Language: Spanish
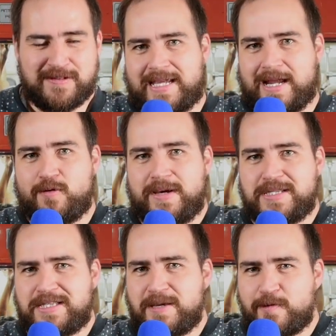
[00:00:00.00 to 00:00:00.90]
Y que lo
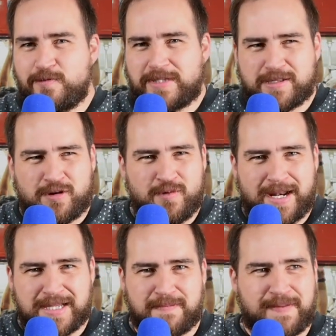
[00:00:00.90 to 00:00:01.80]
ves y te preguntas, ¿cómo
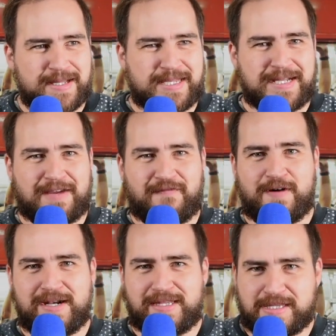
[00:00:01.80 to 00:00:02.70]
le hace para estar tan
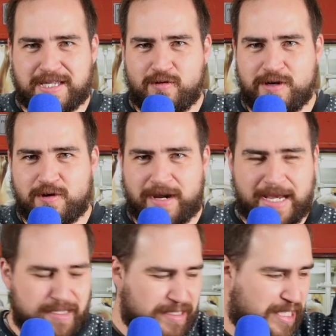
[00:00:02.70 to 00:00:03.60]
fuerte si lo único que
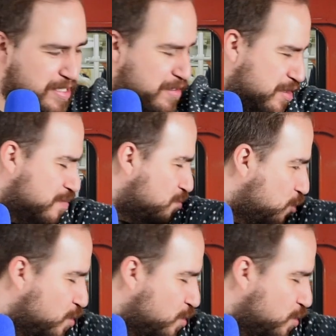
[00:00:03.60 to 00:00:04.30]
hace es estarse así?